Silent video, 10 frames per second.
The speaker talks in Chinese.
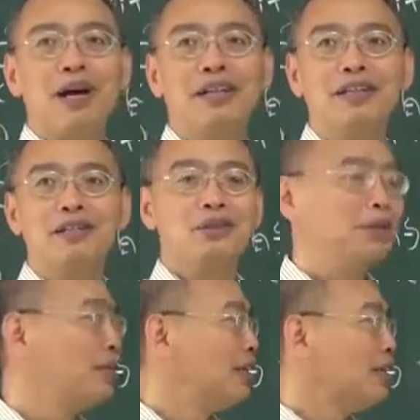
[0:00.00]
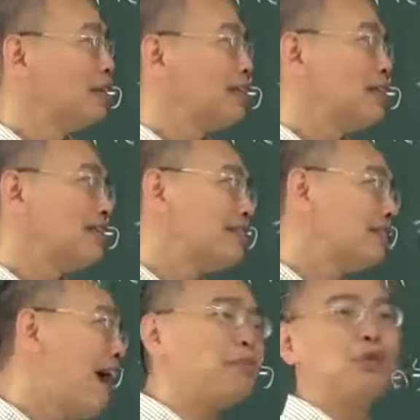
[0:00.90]
y 呢，就说它
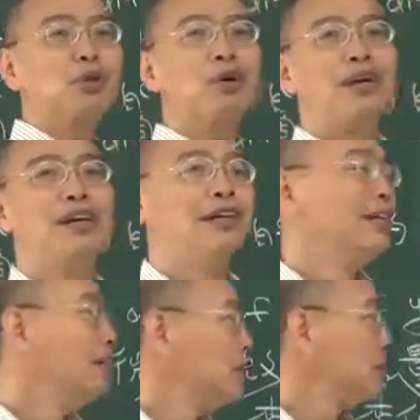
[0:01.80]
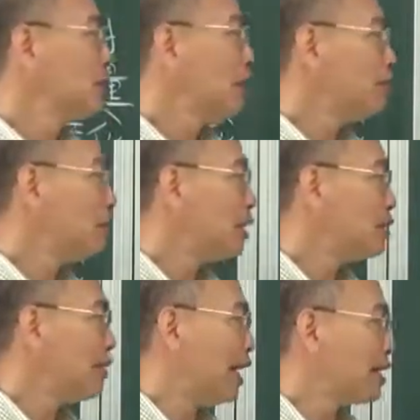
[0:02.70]
差不多就是 f prime
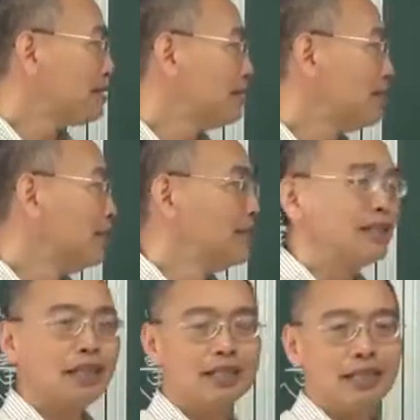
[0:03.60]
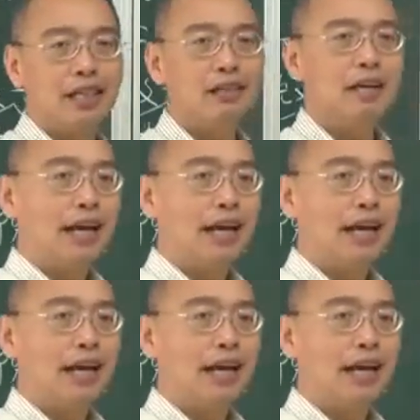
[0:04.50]
of x 乘以 delta